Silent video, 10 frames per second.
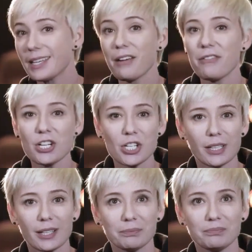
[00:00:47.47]
Я
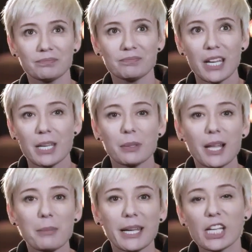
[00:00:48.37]
вышла, и
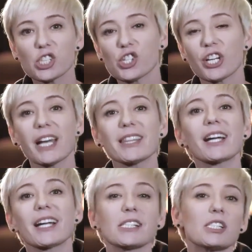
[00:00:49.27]
была моя щека
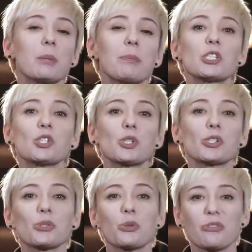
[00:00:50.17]
наказана
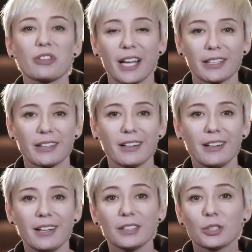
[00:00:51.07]
пощечину влаги.
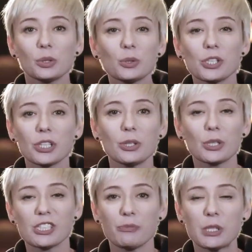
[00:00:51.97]
Но тут же
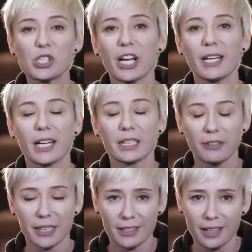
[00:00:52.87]
дождь в печали и
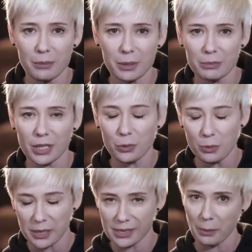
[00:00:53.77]
отваге омыл мне
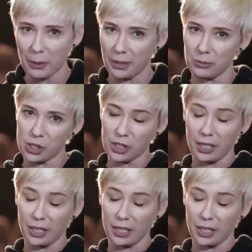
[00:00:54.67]
губы запахом